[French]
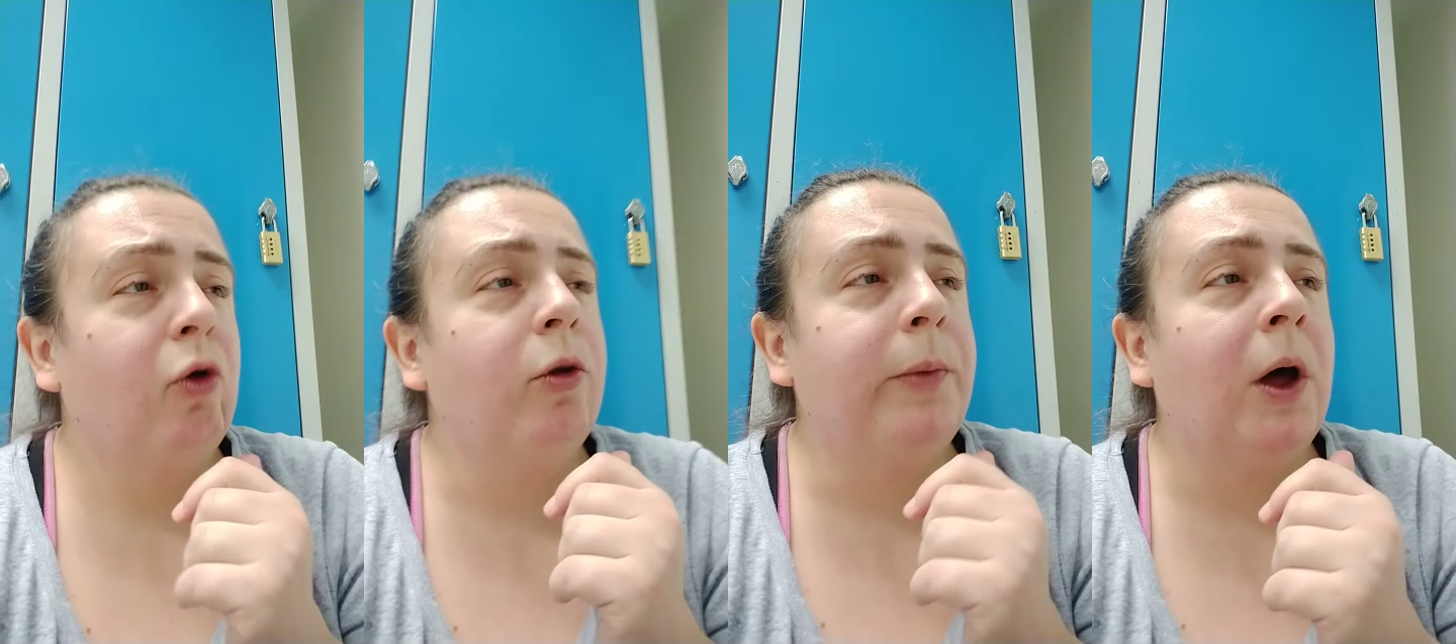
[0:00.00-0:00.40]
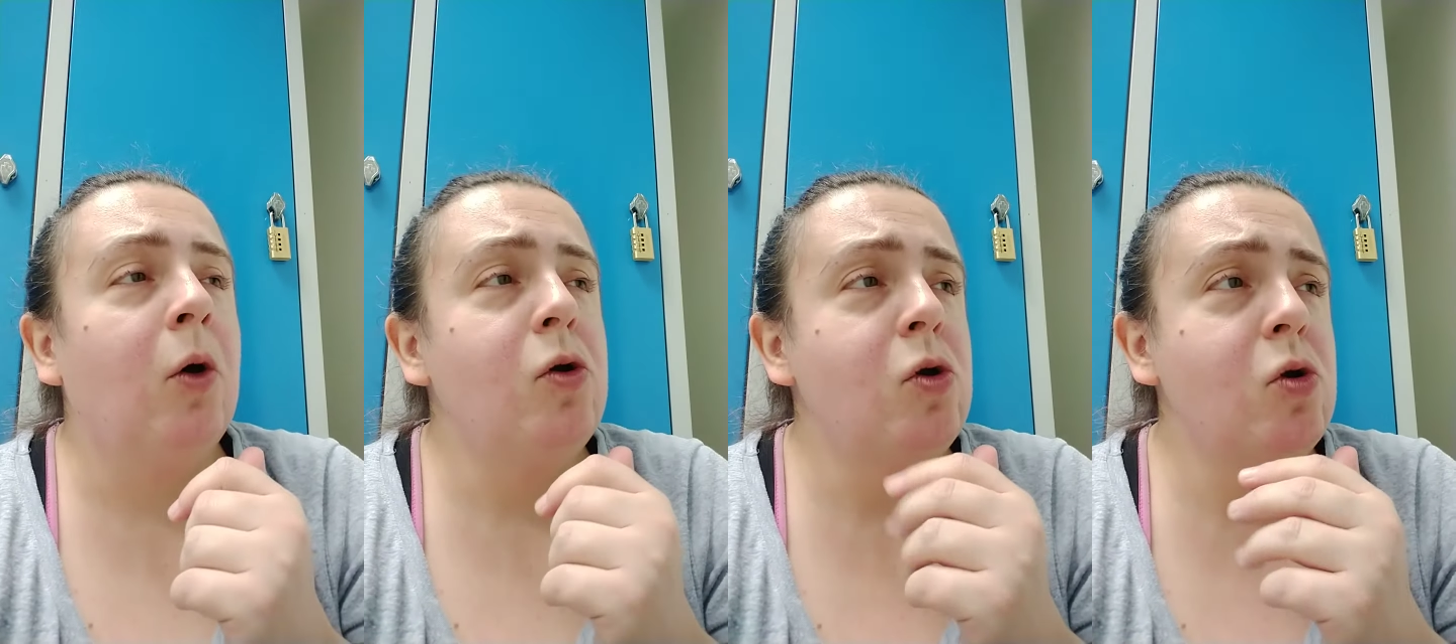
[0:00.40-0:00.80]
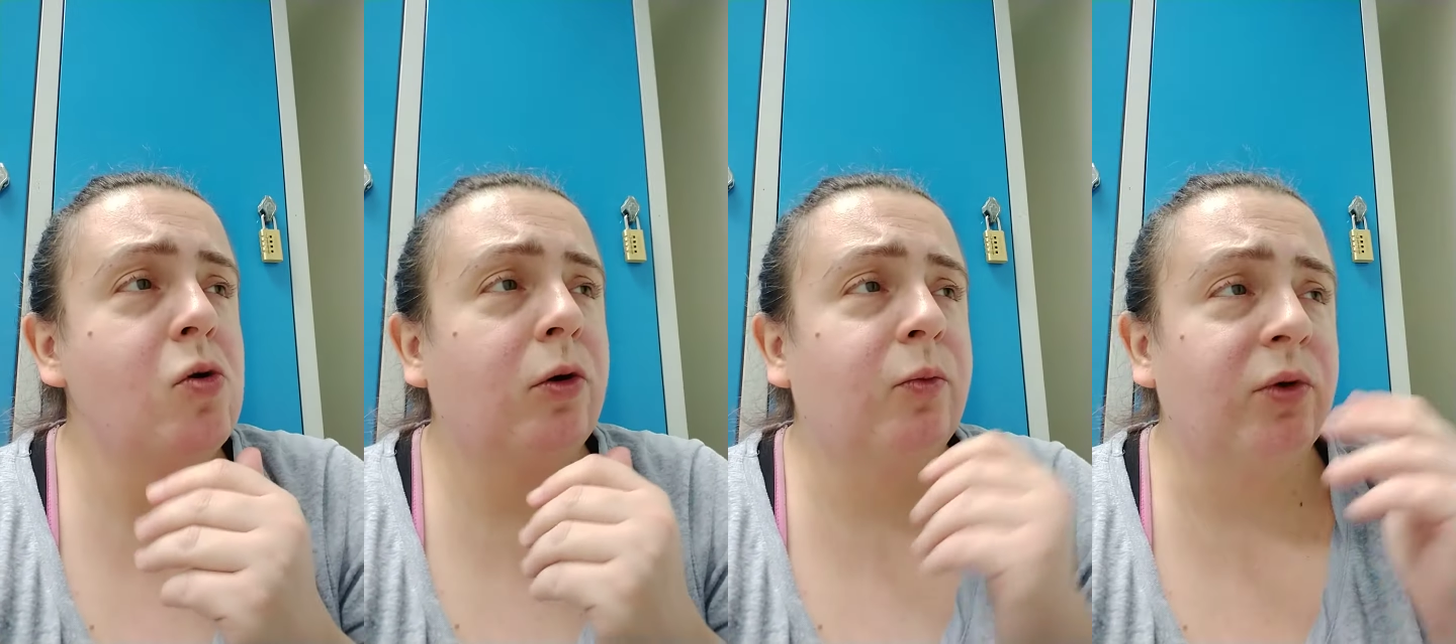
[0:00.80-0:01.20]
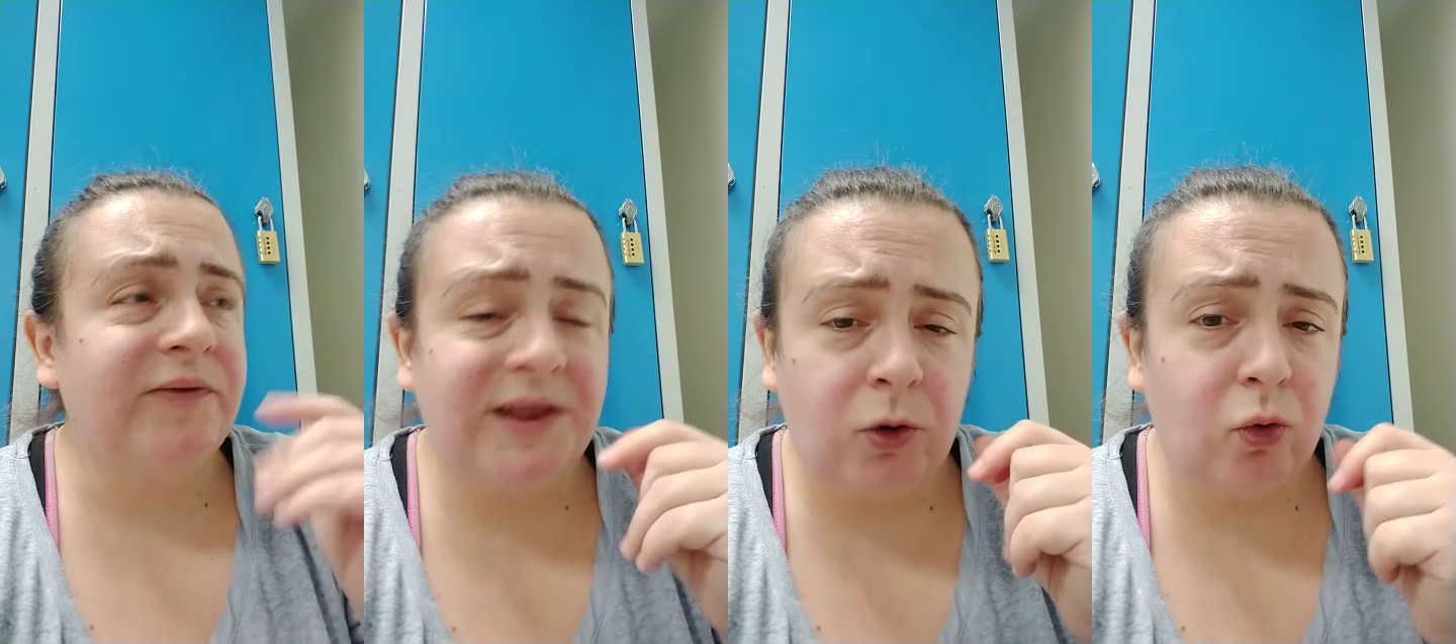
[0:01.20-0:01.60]
de parole pour
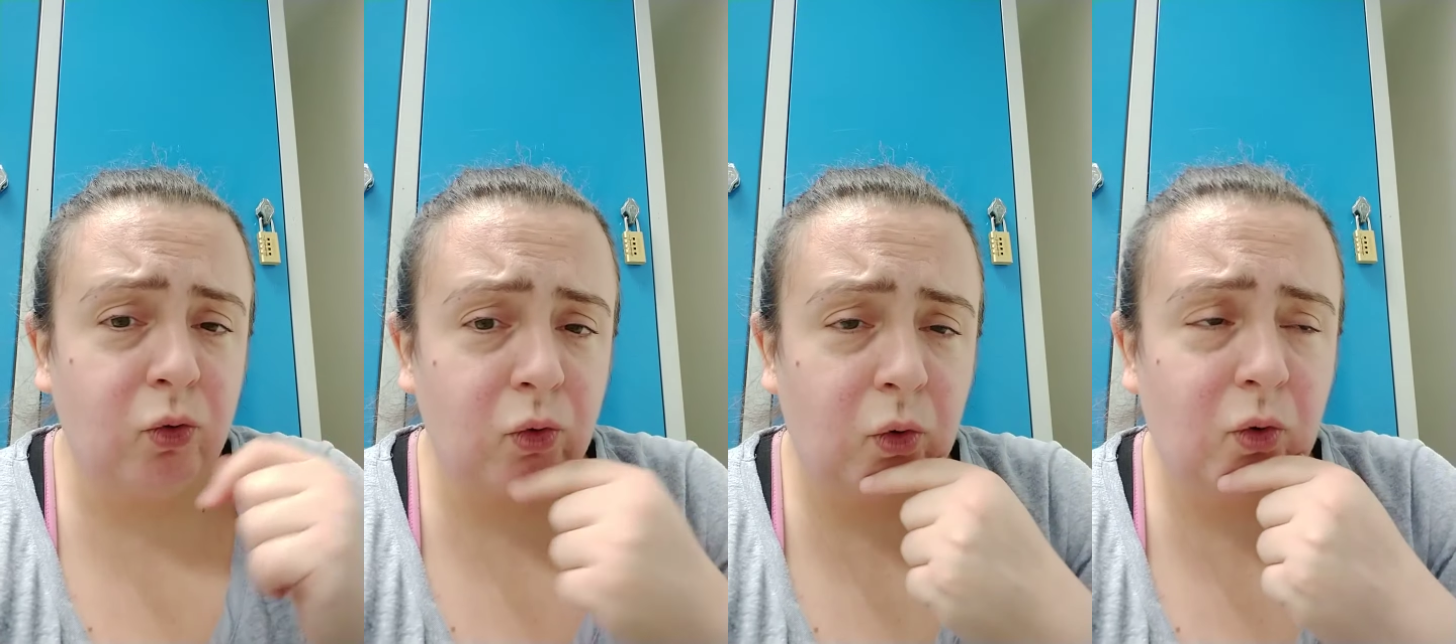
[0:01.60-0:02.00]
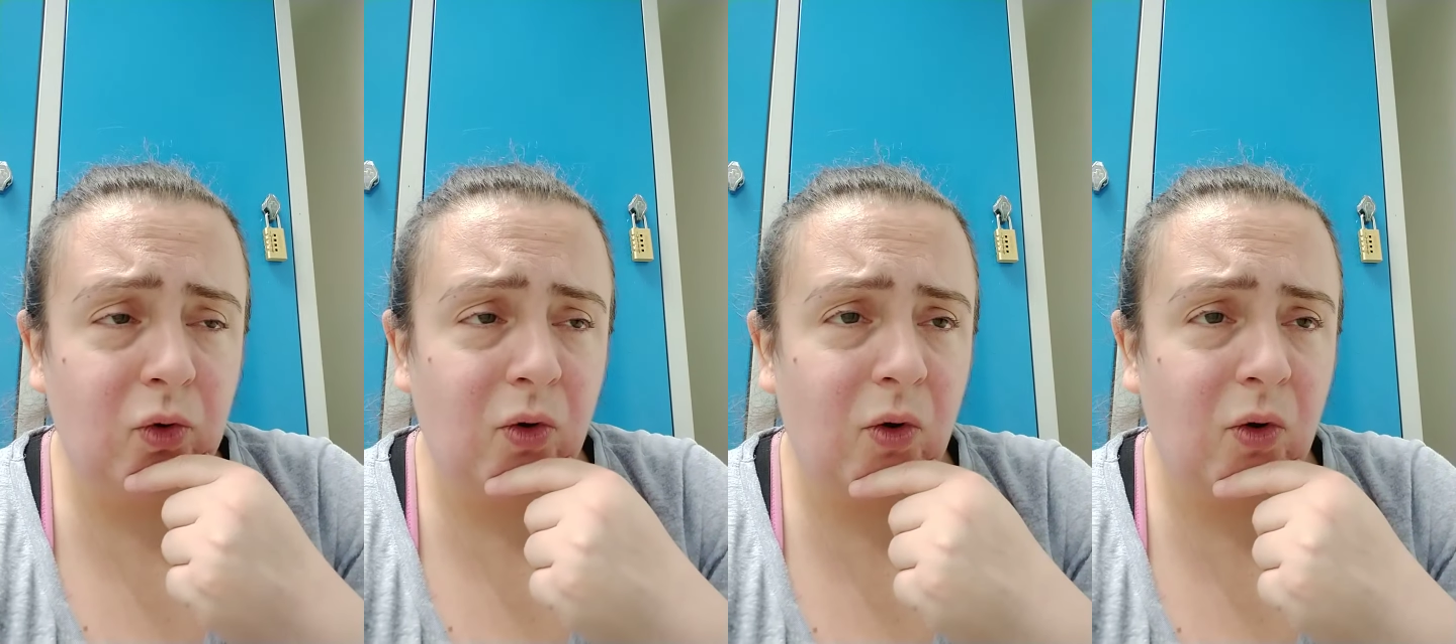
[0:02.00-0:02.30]
éviter de trop.